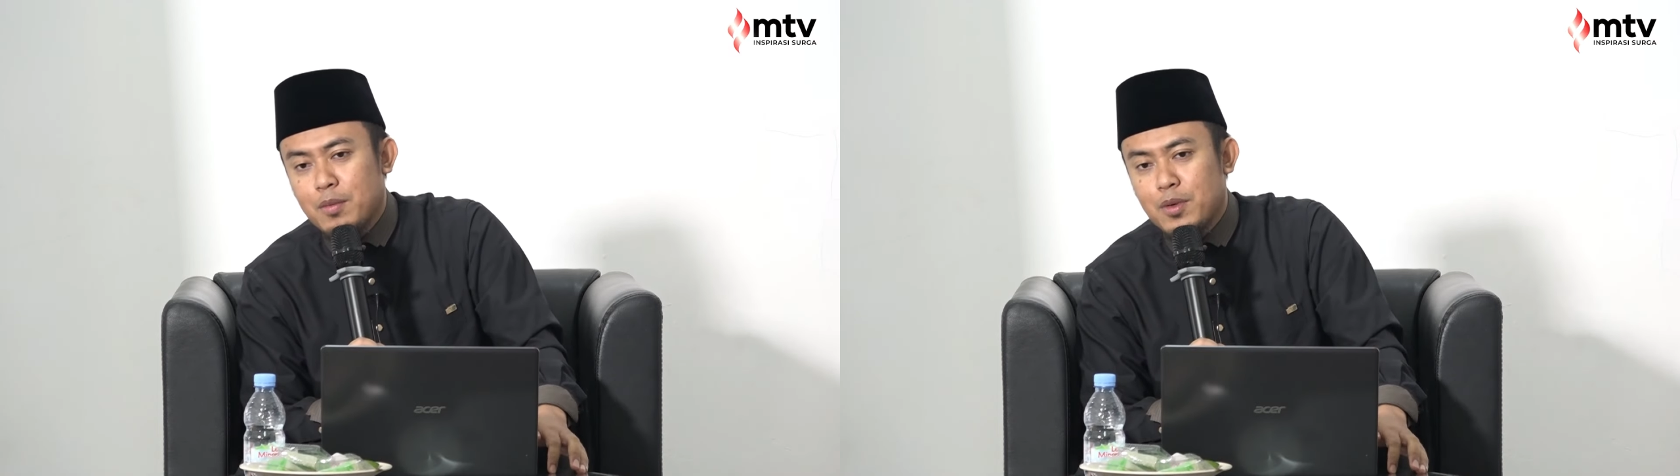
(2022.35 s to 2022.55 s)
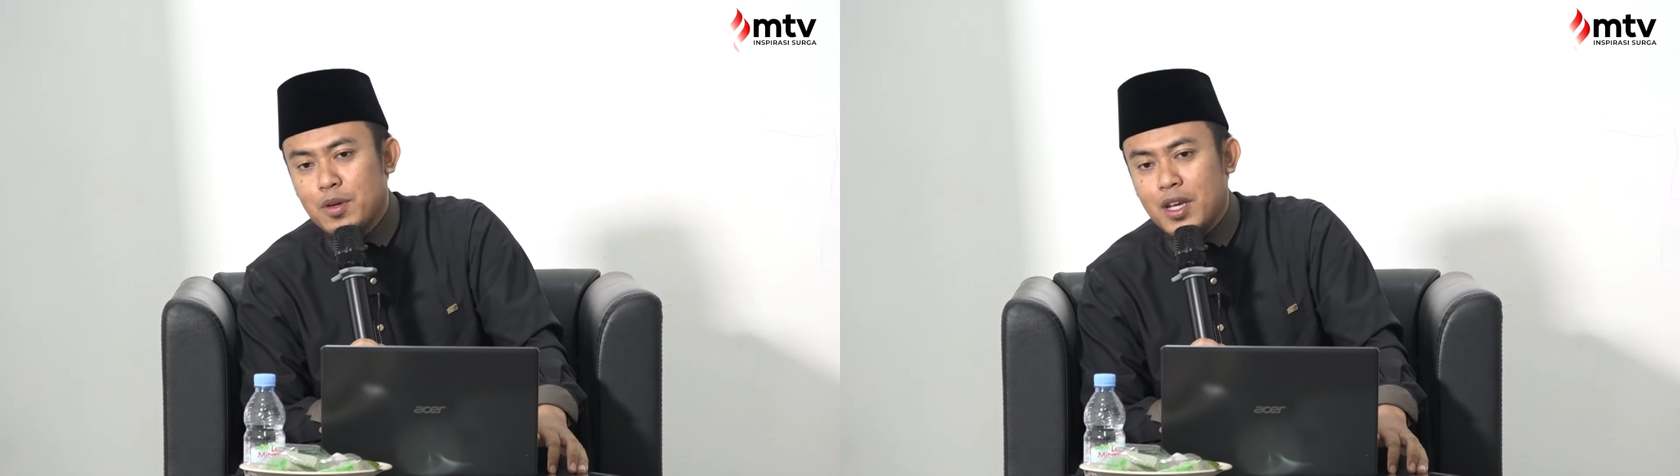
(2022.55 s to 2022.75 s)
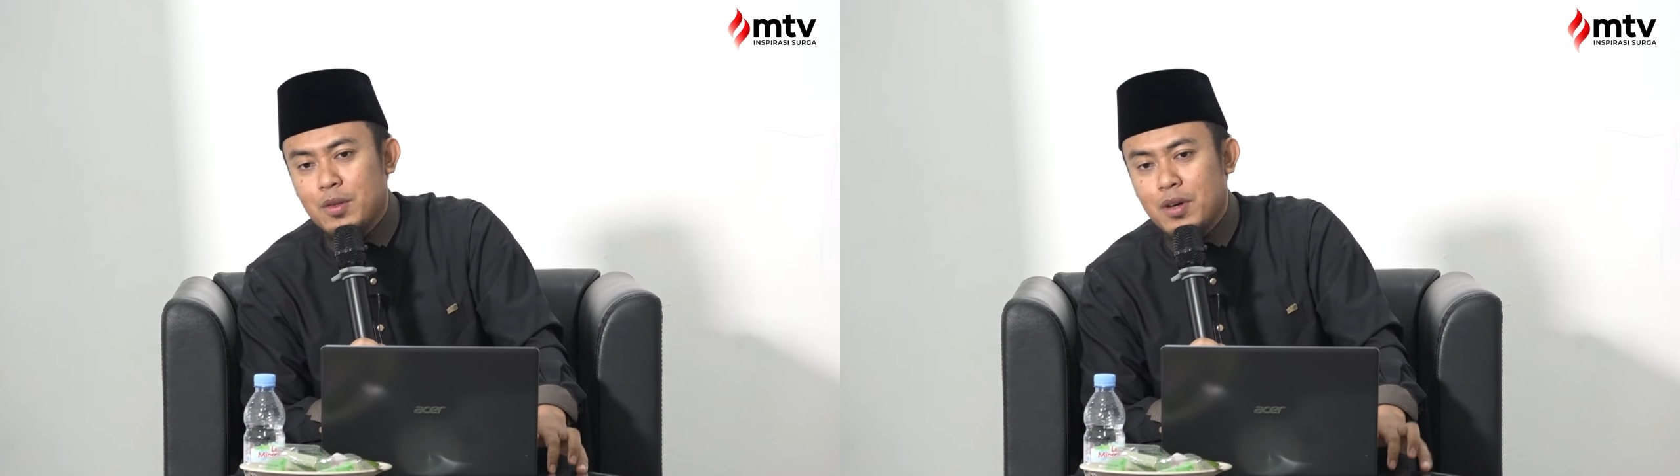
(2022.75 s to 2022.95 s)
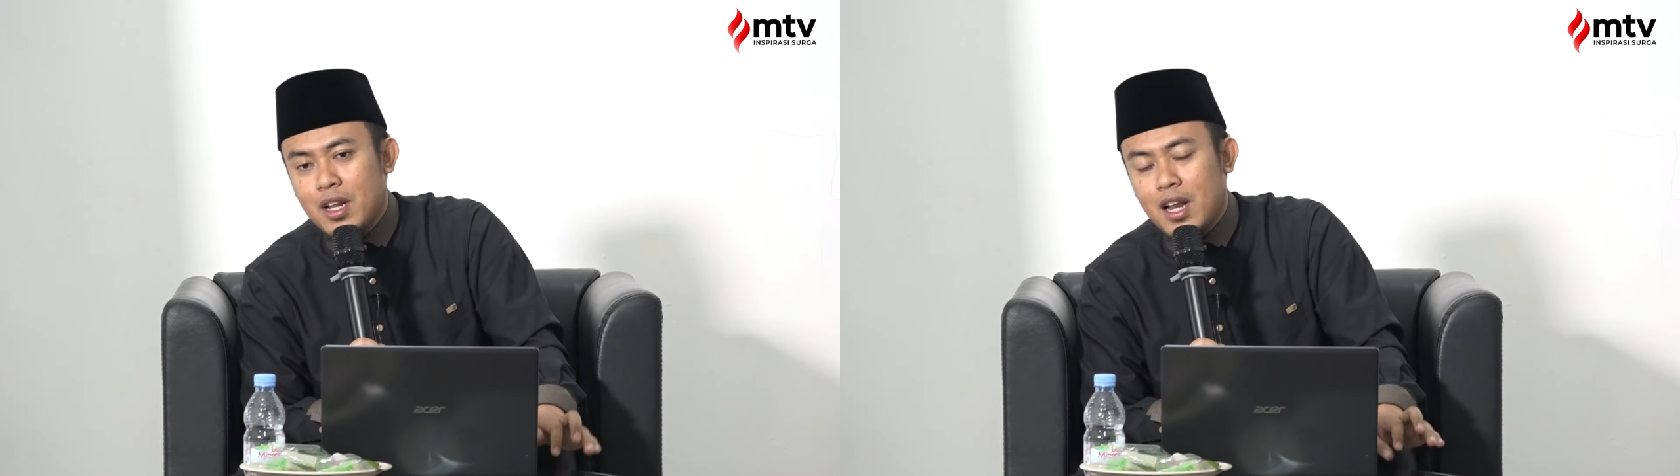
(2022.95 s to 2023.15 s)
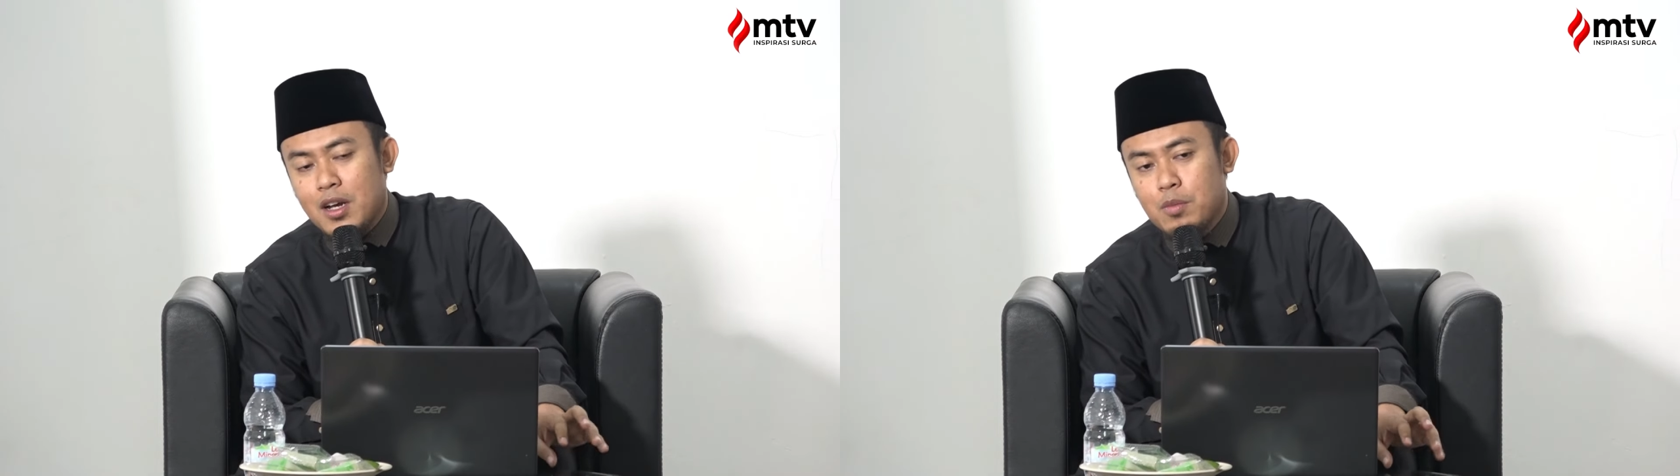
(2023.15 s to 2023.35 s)
buruk itu
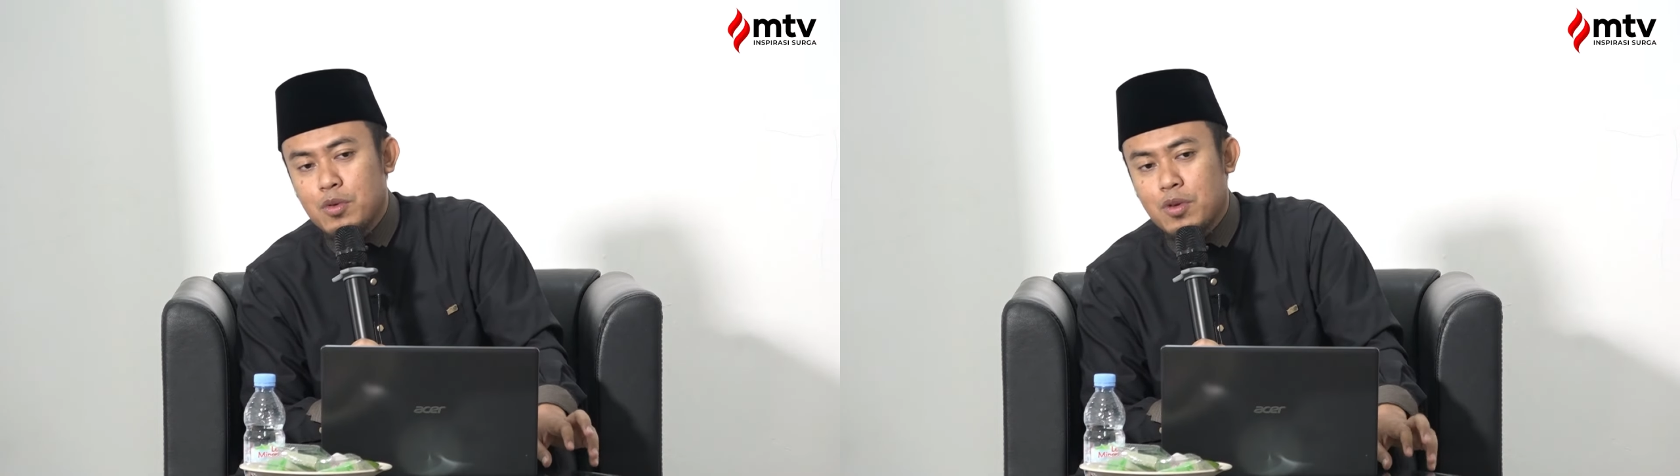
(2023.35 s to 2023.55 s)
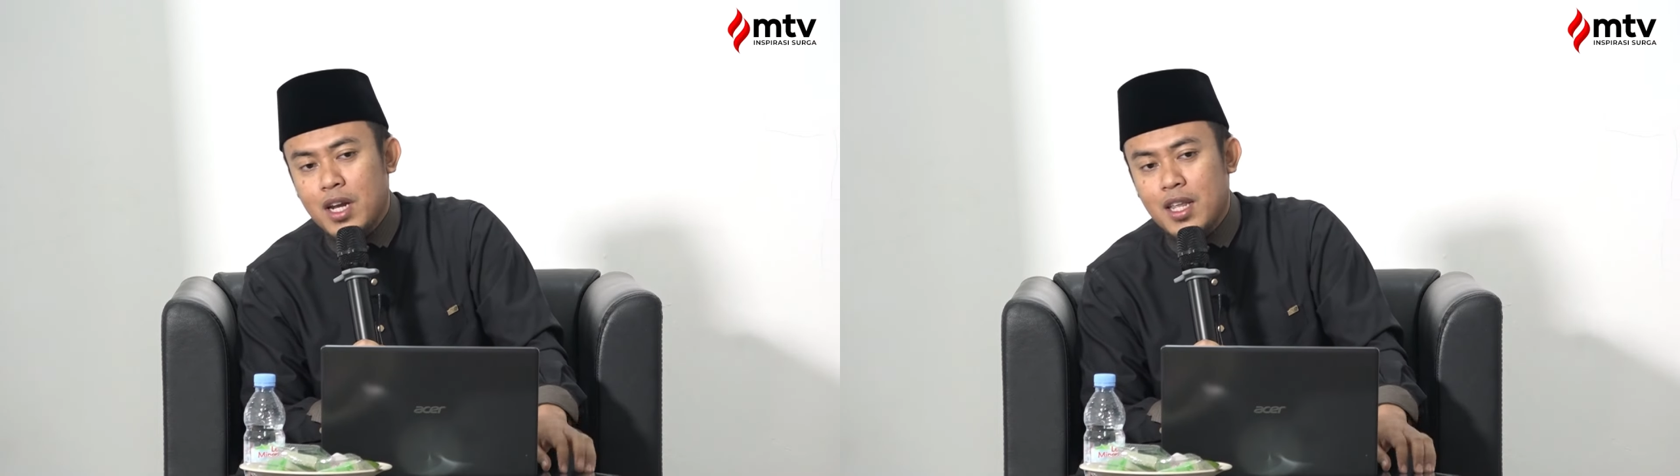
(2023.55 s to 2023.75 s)
adalah keburukan